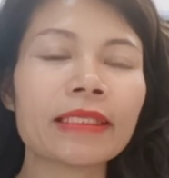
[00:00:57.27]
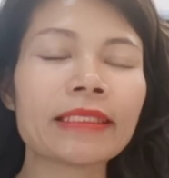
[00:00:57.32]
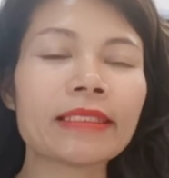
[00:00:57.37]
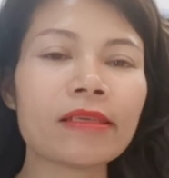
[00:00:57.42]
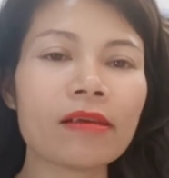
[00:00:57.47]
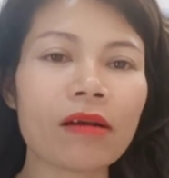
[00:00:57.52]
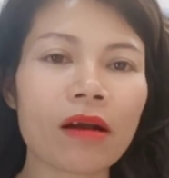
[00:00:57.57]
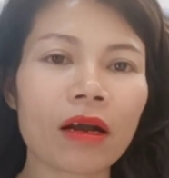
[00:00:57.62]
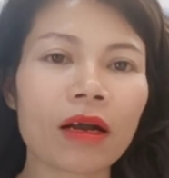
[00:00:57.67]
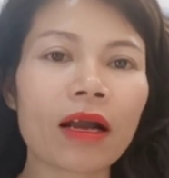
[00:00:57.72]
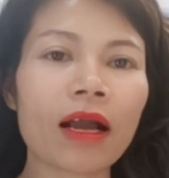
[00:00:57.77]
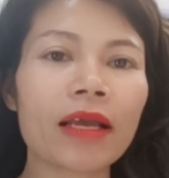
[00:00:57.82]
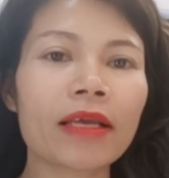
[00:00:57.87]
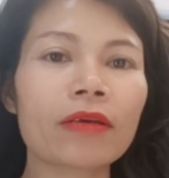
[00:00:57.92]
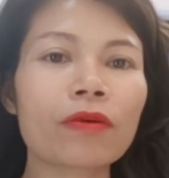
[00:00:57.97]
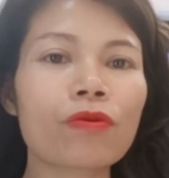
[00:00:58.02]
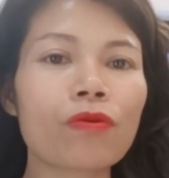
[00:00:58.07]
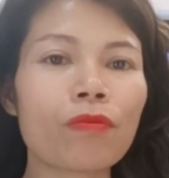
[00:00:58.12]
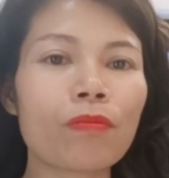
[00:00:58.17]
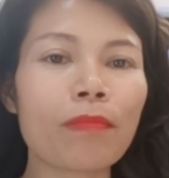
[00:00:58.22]
nhựa cây
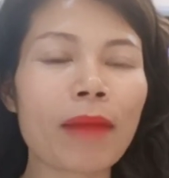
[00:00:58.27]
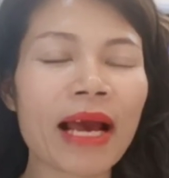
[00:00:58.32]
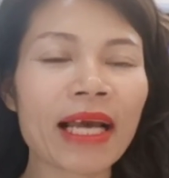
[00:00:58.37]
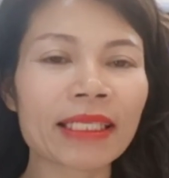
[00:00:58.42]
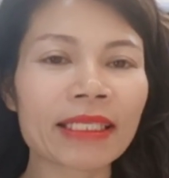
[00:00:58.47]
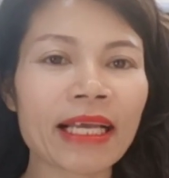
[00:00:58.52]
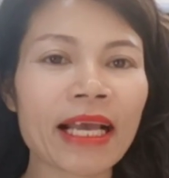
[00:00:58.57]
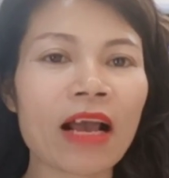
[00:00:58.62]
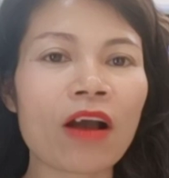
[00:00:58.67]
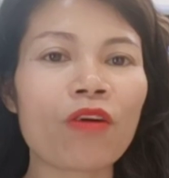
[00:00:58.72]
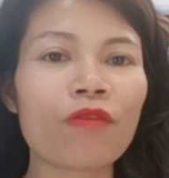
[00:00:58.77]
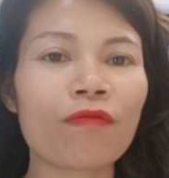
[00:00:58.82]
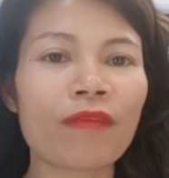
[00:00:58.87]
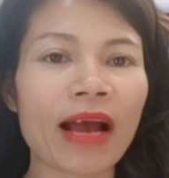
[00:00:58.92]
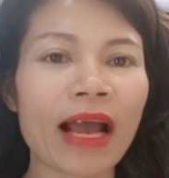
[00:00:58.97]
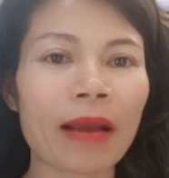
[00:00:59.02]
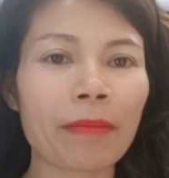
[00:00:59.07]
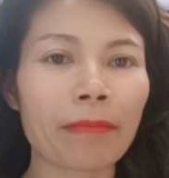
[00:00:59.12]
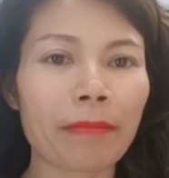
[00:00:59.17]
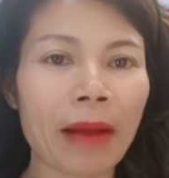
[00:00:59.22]
cũng mang theo
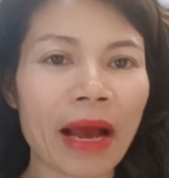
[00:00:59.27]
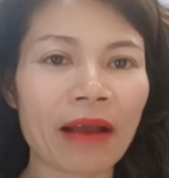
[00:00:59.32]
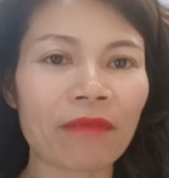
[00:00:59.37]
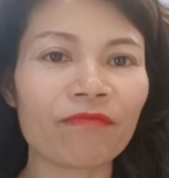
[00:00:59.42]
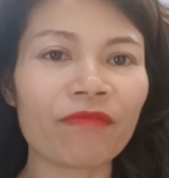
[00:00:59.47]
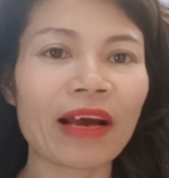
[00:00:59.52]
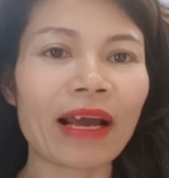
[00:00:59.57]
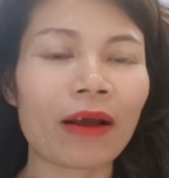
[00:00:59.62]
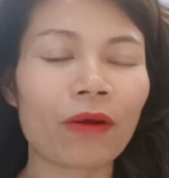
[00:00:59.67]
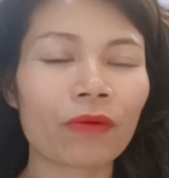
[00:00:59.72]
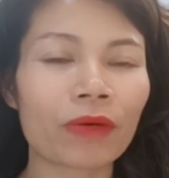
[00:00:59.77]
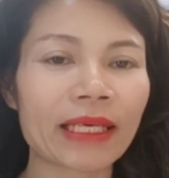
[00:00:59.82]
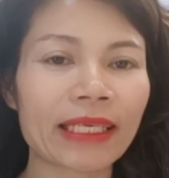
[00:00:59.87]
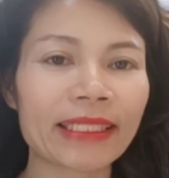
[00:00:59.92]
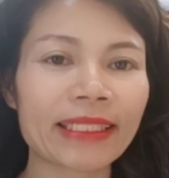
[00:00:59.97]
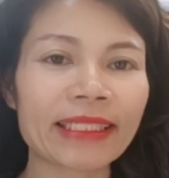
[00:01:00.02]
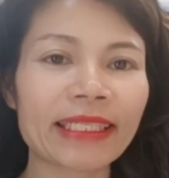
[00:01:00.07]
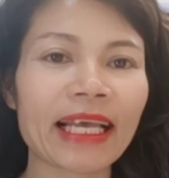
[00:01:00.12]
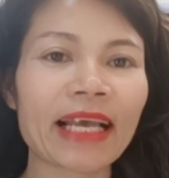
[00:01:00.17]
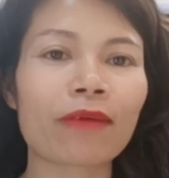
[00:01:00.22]
và bám vào kính
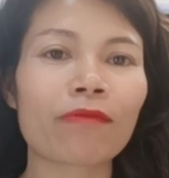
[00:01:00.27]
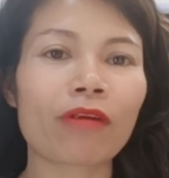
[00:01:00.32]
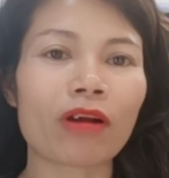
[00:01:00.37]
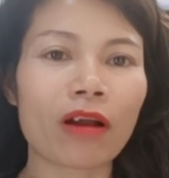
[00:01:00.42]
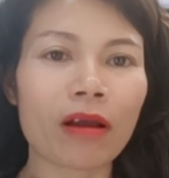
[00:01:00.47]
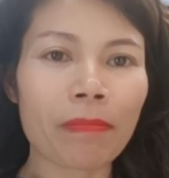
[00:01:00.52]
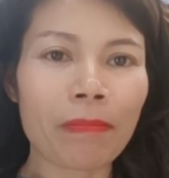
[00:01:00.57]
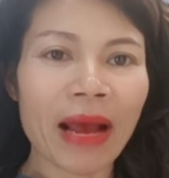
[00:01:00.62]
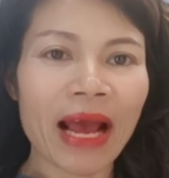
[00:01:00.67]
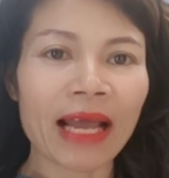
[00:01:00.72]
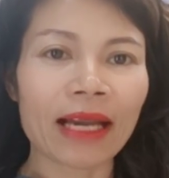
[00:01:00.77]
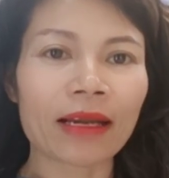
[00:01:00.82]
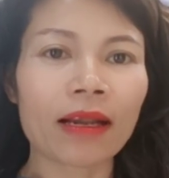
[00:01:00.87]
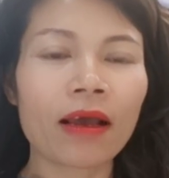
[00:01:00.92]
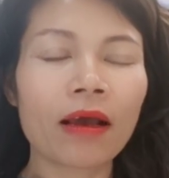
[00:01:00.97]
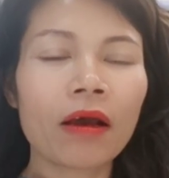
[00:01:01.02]
xe của các bạn